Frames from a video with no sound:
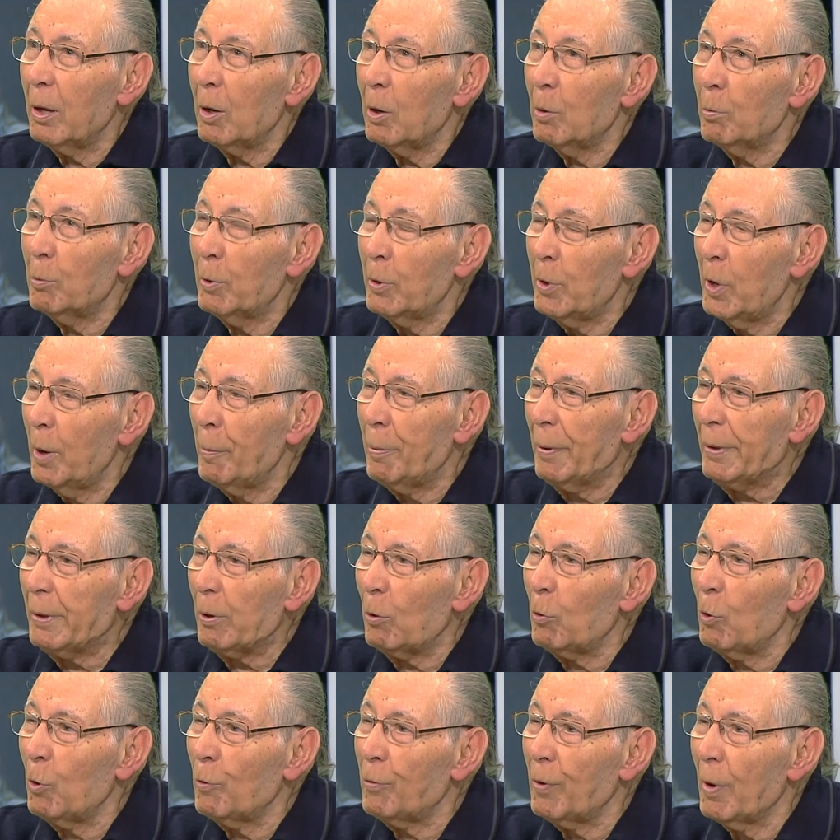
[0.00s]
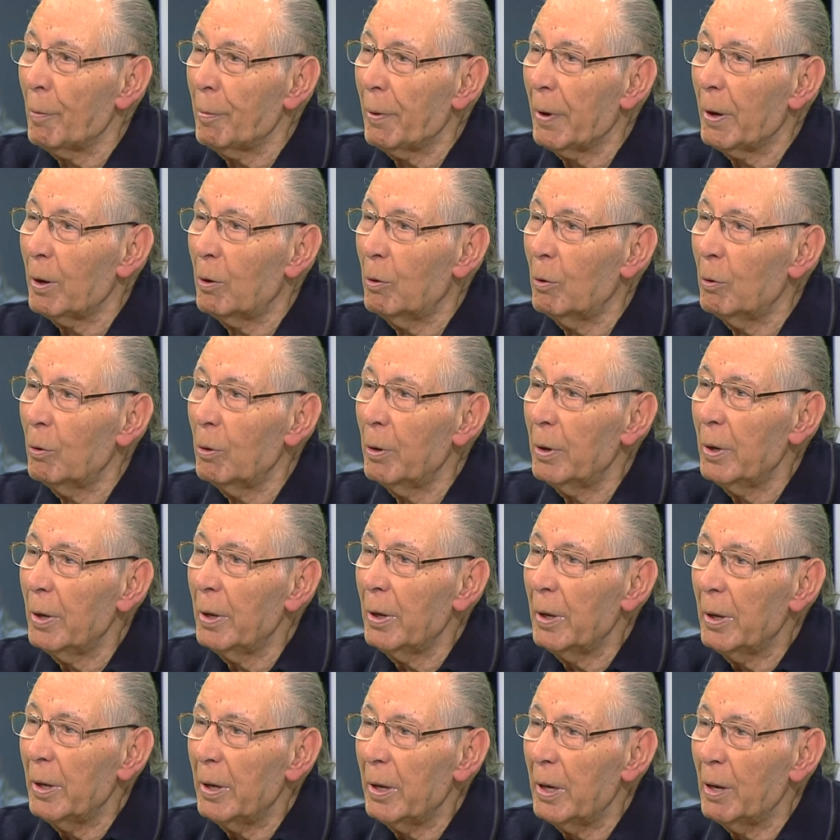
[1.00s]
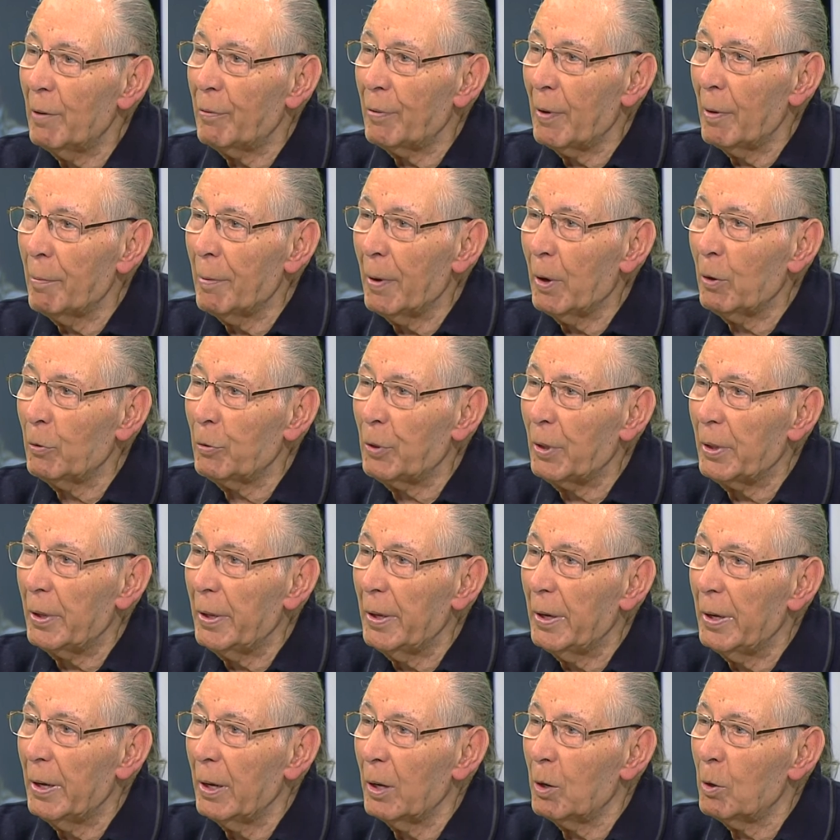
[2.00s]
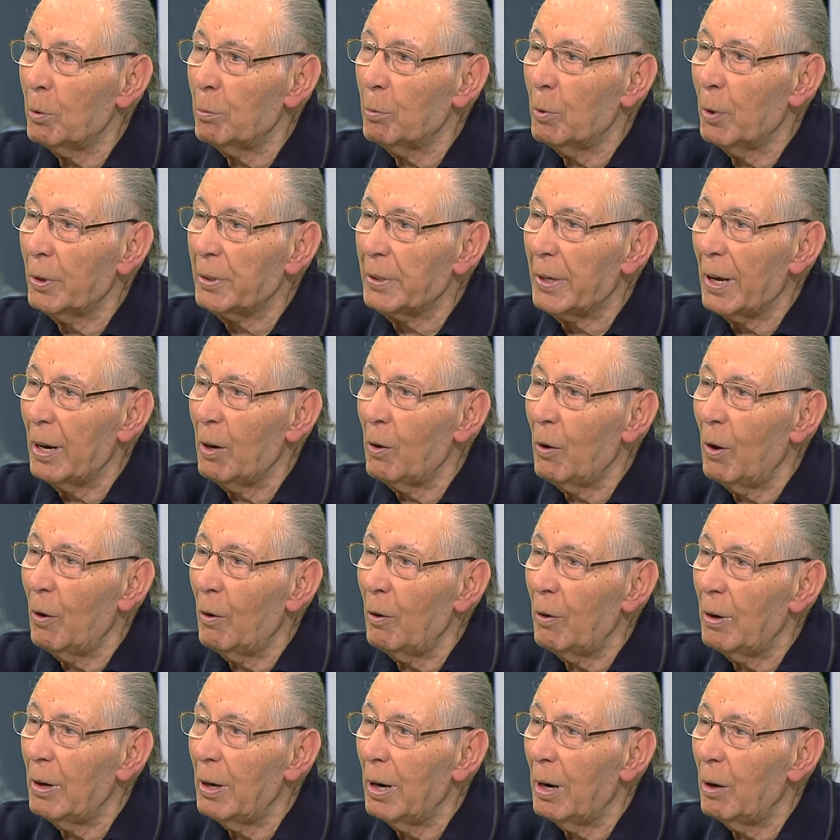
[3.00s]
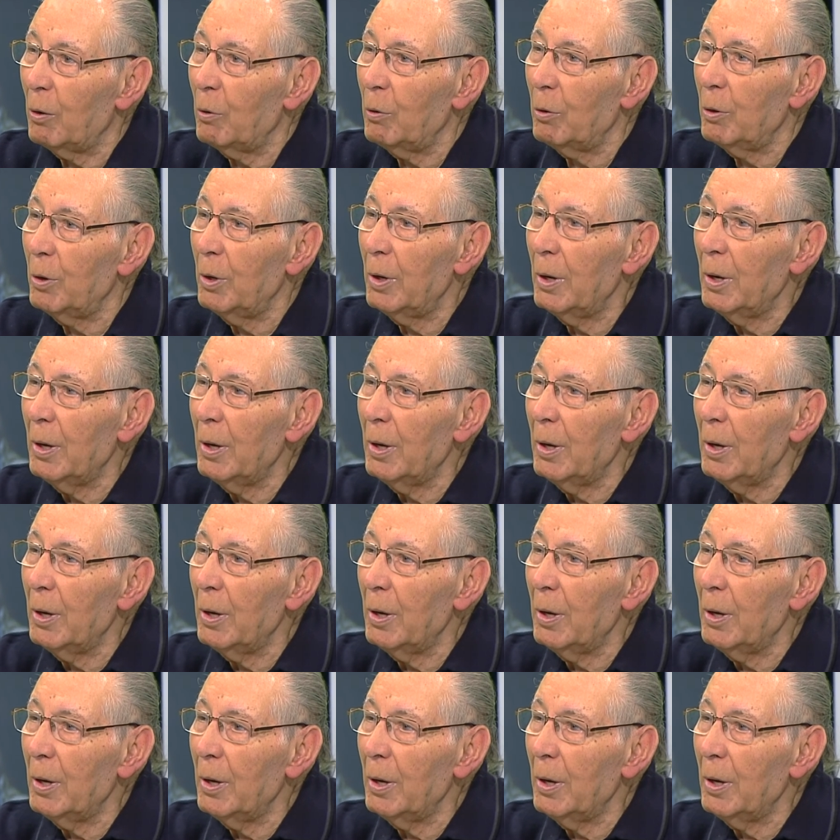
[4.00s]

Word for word: Como era un espectáculo flamenco y el flamenco se tiene como allá al lado,